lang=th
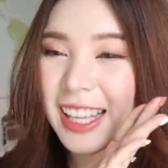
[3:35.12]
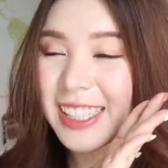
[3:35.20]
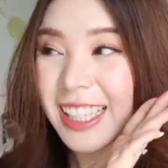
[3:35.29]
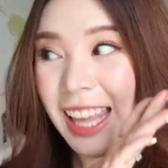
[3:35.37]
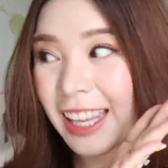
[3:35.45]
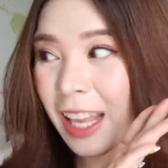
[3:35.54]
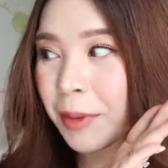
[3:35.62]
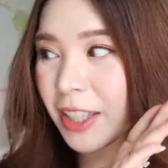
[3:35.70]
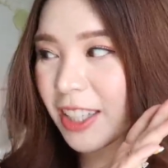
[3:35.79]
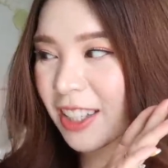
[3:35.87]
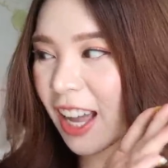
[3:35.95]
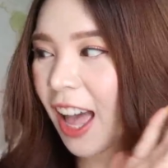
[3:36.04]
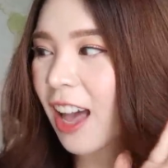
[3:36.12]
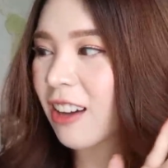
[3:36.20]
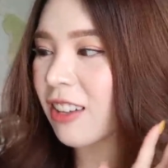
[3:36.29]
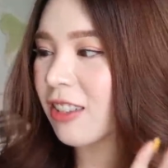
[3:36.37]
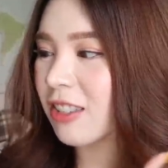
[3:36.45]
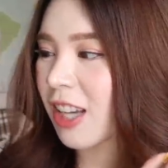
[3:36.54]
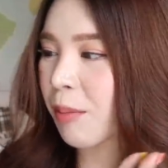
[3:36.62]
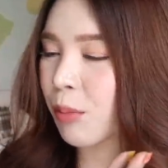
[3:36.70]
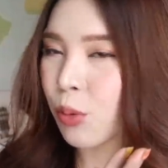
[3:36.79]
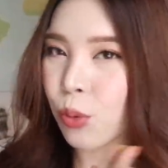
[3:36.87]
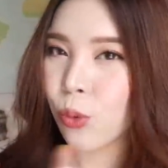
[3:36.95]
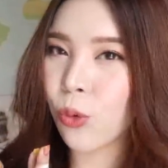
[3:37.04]
อยากจะแนะนำอีกนิดนึงค่ะคือแชม
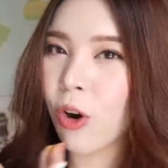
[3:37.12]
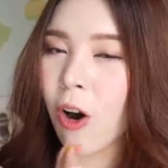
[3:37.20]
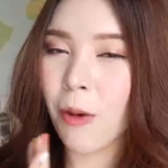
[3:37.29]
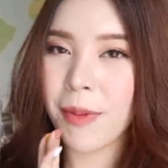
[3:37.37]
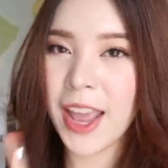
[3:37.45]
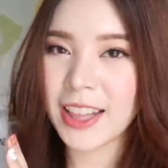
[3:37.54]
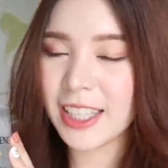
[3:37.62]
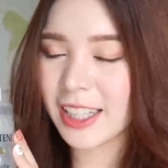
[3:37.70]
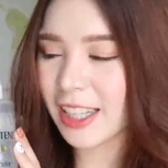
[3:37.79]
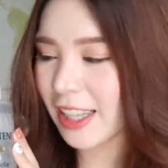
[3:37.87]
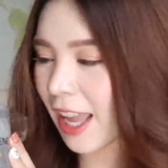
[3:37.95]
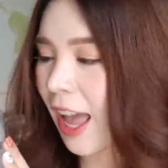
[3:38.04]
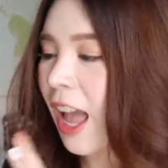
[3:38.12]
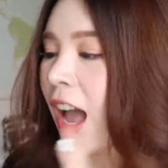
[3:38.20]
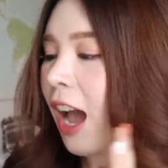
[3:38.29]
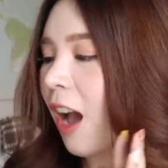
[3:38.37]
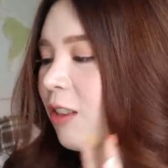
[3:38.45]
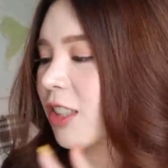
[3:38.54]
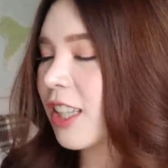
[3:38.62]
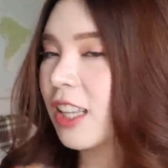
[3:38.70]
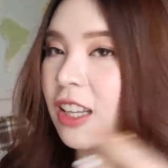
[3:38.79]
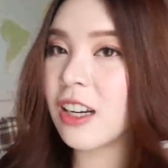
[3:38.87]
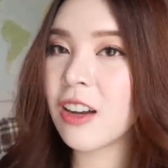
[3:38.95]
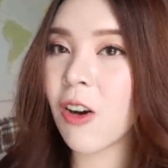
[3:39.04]
พูของแพนทีนอันเนี้ยเขาจะ
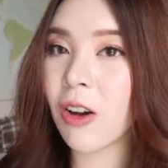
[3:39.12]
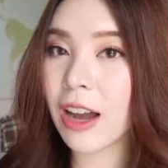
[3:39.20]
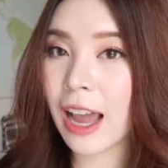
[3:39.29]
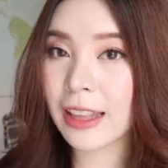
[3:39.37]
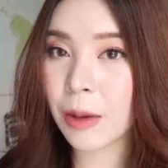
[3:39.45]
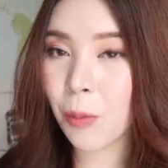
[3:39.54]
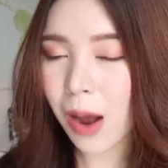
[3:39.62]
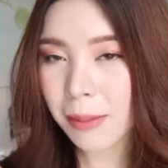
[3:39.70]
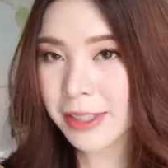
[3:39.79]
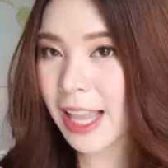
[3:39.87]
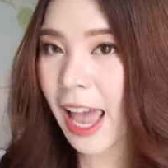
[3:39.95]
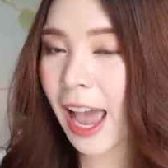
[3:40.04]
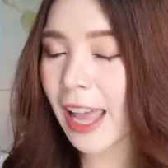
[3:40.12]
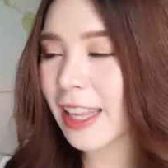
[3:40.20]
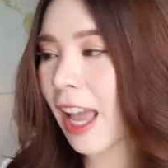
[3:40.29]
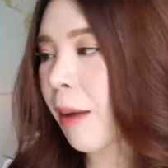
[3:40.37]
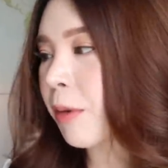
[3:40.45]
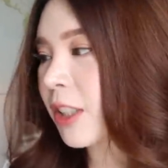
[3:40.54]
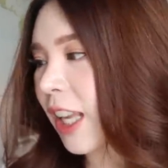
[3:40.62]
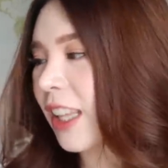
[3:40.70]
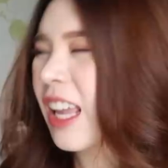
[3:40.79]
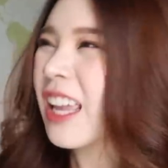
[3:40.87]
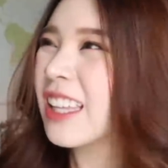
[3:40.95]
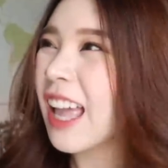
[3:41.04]
เน้นในเรื่องของการทำความสะอาดนะคะเพราะฉะนั้
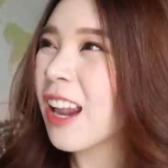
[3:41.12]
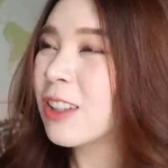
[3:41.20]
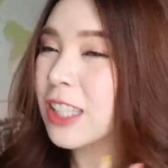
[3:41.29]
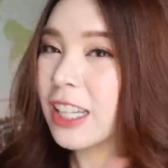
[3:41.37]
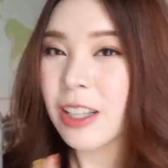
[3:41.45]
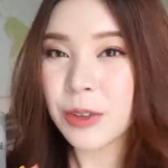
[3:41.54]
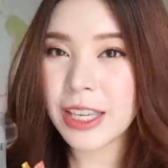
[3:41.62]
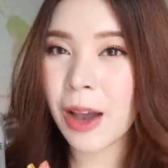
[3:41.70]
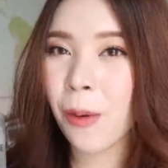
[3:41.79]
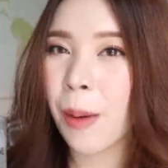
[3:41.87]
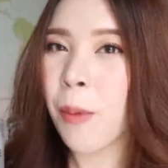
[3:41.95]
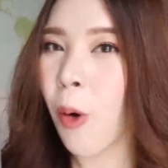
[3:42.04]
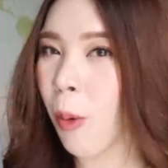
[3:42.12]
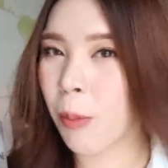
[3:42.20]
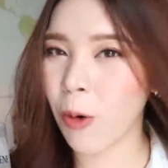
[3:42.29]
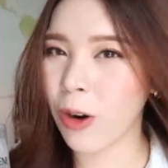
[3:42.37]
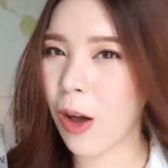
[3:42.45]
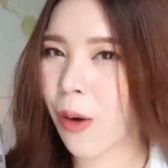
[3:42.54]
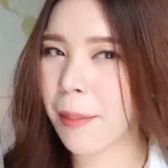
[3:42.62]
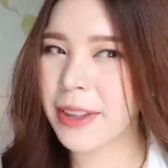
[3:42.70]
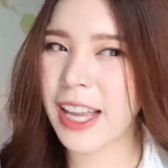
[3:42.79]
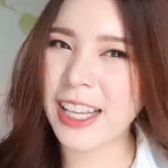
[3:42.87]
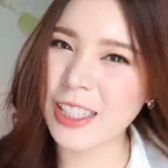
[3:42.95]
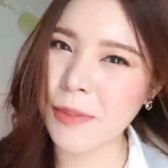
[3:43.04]
นถ้าเราใช้เดี่ยวๆอ่ะผมของเราอ่ะ
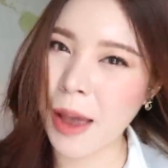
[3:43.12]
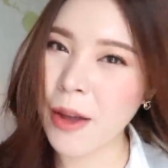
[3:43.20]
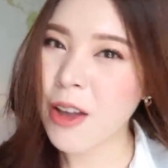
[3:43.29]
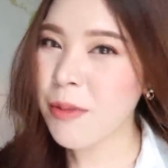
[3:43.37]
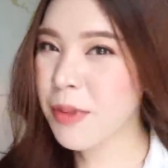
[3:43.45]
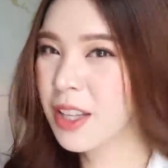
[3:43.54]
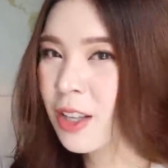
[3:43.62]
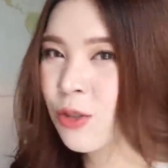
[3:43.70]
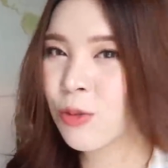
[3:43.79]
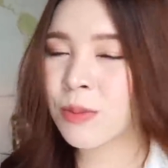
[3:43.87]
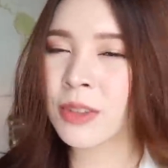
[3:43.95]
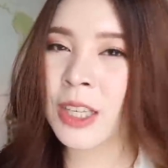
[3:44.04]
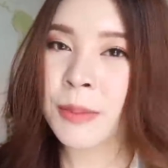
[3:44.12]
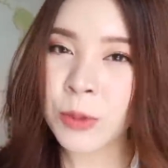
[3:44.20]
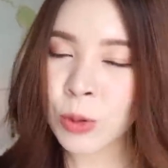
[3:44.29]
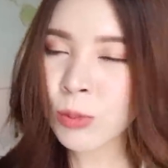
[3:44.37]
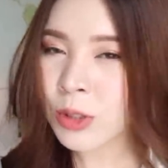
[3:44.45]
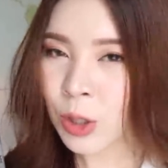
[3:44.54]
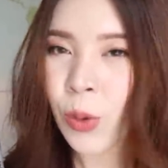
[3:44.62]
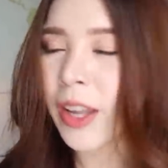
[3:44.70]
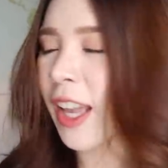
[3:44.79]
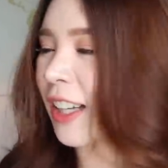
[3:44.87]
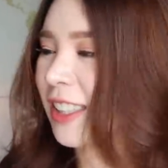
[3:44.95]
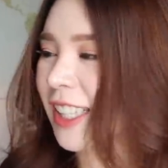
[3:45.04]
มันอาจจะแบบไม่ได้นุ่มนิ่มนุ่มสลว
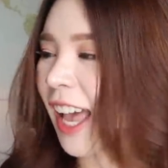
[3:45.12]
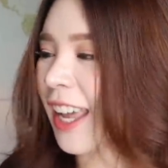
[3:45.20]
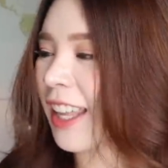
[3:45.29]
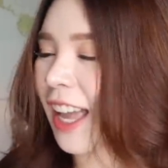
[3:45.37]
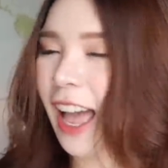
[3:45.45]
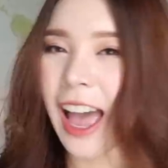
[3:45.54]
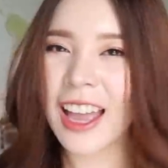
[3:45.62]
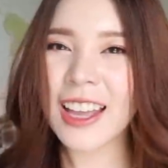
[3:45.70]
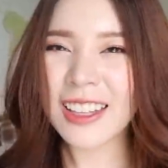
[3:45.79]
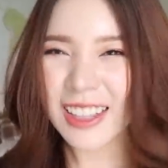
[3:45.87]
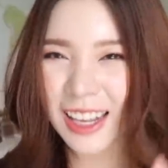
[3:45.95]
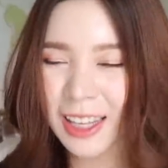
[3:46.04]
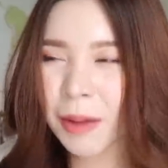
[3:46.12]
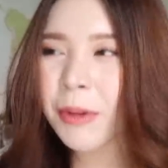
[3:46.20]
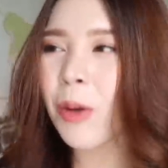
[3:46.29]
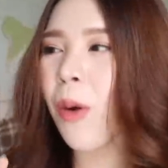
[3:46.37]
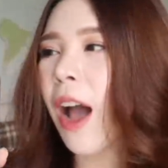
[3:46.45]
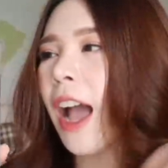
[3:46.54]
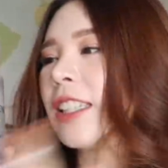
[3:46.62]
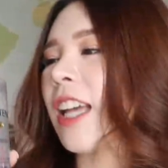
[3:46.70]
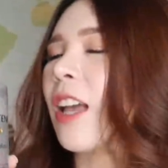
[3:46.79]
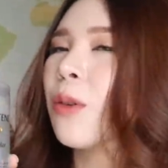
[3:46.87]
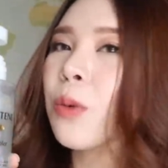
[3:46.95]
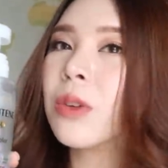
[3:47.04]
ยอย่างใจนะคะแนะนำเลยว่าให้
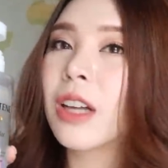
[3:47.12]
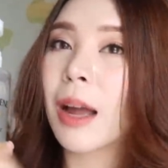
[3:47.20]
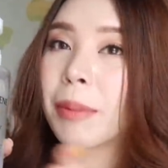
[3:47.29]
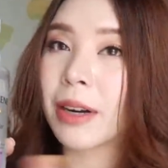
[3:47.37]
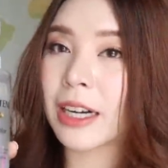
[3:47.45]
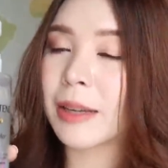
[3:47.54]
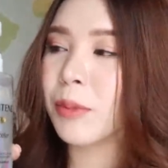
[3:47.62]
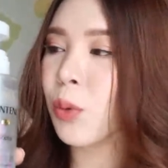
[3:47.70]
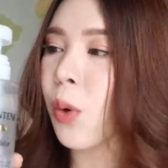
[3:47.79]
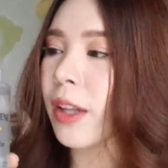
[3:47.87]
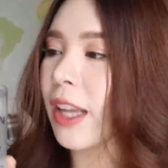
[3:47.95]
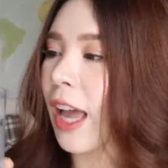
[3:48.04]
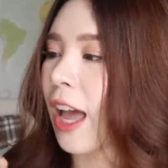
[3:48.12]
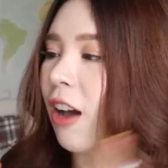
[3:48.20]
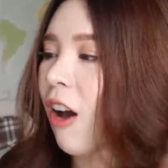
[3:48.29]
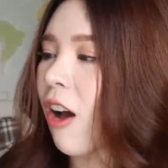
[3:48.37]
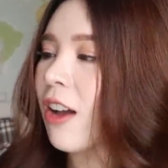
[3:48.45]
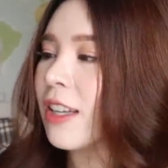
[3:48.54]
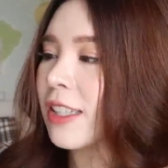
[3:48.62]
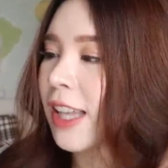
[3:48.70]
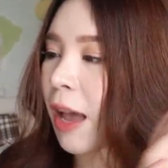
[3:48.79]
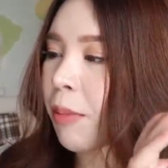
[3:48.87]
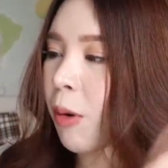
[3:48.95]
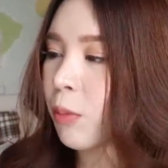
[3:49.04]
ใช้คู่กับครีมนวดนะคะก็
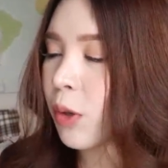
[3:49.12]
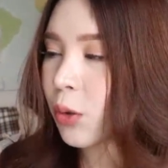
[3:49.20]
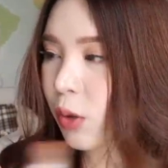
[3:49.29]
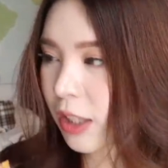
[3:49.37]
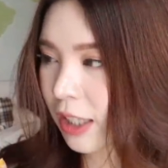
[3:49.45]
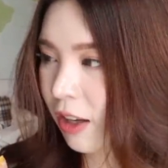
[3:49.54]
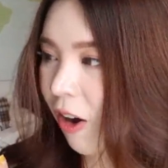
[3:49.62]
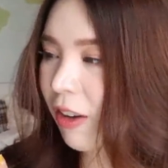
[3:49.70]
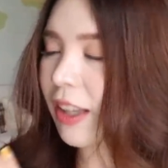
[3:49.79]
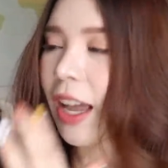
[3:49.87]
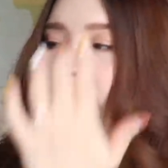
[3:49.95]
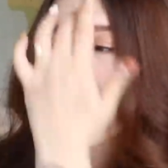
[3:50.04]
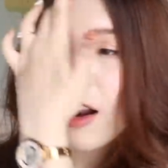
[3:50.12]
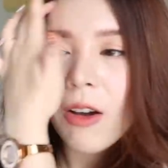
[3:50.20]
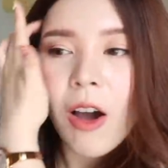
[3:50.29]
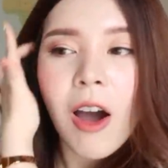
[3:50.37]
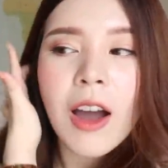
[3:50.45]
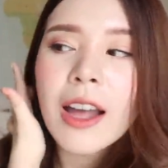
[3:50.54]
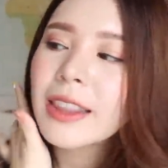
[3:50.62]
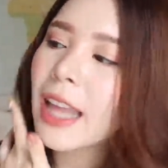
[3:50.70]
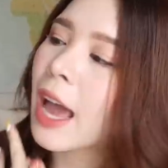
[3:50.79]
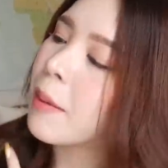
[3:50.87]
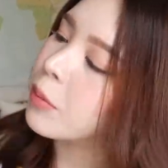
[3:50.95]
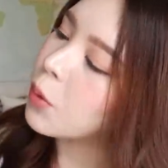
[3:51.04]
สระผมด้วยตัวนี้ก่อนนะคะแล้วก็
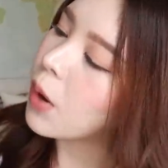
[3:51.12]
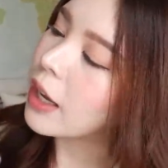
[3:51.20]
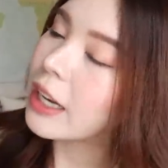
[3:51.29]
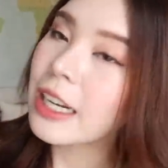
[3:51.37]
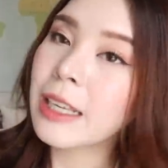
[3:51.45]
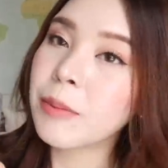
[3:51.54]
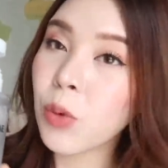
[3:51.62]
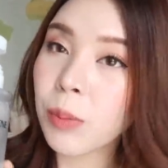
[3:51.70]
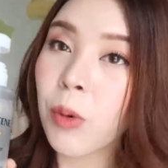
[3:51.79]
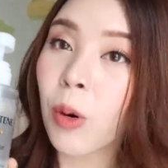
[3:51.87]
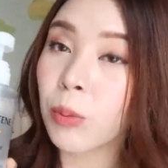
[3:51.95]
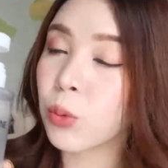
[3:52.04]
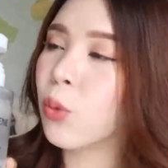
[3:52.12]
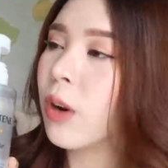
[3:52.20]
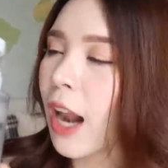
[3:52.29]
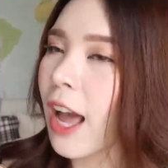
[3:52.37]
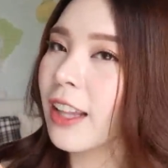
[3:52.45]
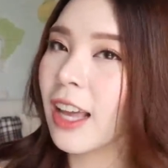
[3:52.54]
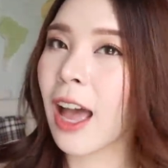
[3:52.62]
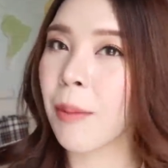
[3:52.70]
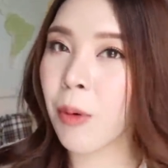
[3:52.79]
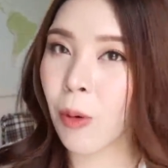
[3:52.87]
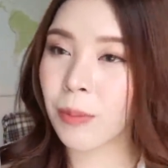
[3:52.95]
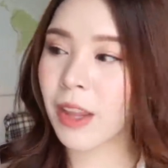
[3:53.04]
ตามด้วยครีมนวดผมทุกครั้งนะคะ
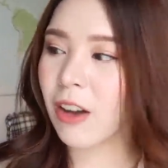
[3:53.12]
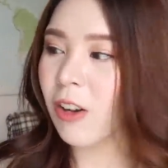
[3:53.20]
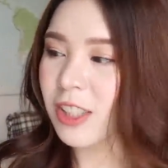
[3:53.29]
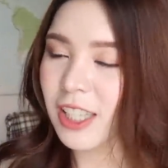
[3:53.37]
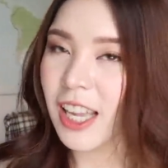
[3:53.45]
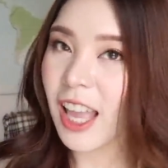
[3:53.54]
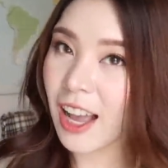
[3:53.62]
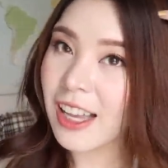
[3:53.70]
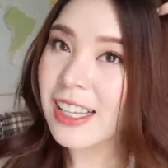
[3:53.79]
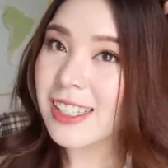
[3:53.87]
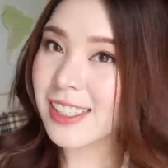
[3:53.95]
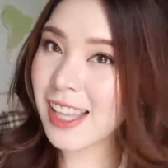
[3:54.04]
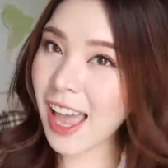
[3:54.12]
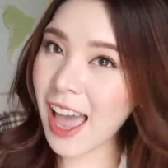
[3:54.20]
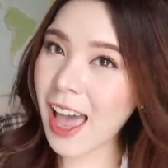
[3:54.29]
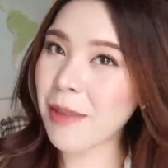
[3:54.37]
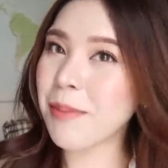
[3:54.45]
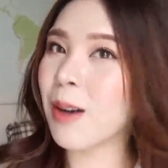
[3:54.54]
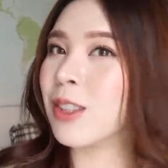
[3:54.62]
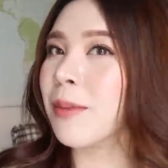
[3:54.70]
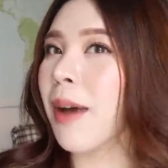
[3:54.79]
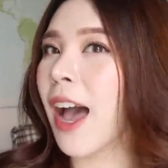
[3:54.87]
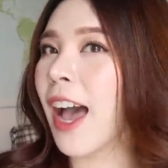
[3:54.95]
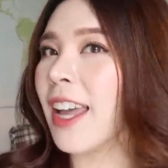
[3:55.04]
ผมเนี่ยก็จะได้ทั้งสะอาดเบาส
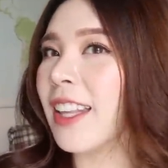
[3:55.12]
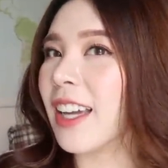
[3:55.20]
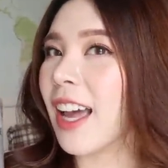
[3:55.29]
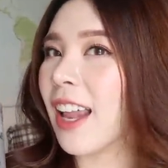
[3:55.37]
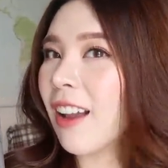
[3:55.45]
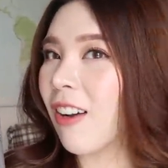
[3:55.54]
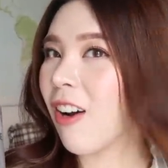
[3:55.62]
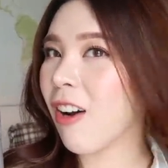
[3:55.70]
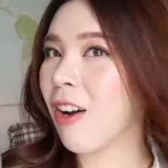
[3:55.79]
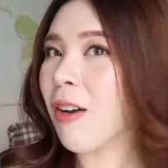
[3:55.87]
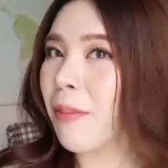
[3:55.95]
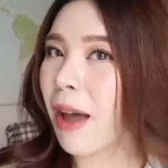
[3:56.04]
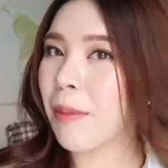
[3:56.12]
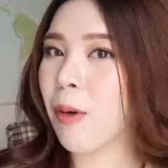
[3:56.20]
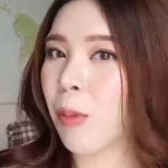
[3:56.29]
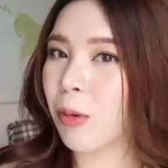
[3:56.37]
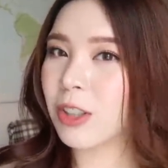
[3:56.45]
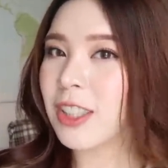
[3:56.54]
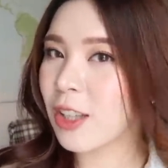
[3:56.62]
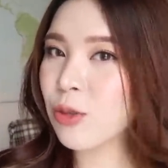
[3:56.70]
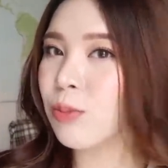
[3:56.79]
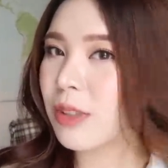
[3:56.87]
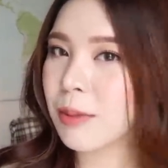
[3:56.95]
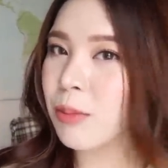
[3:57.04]
บายนะคะแล้วก็ปลายผมก็จะได้
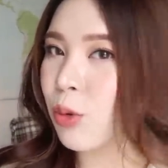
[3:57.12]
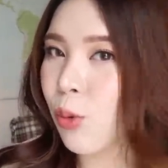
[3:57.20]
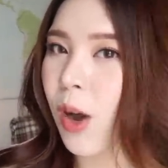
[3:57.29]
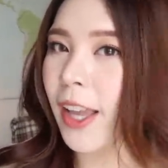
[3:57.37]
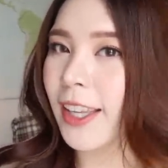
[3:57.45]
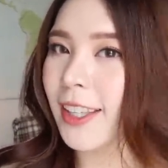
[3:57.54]
นุ่มนิ่มด้วย